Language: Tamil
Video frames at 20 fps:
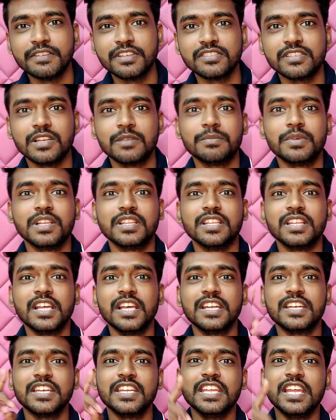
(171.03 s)
டிவைஸில்
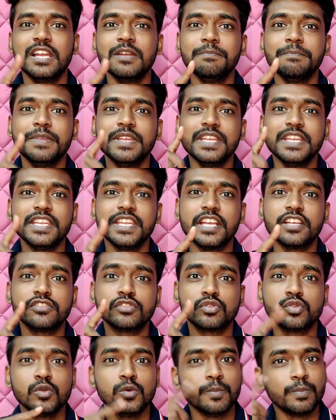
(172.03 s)
பார்த்தீங்கன்னா ரியல்மி
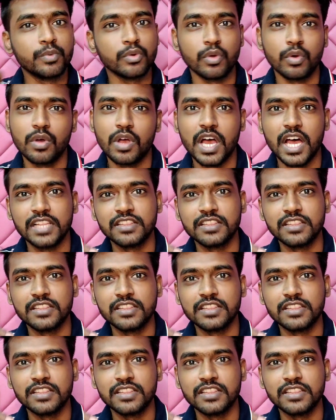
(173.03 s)
எக்ஸ் டூ ப்ரோ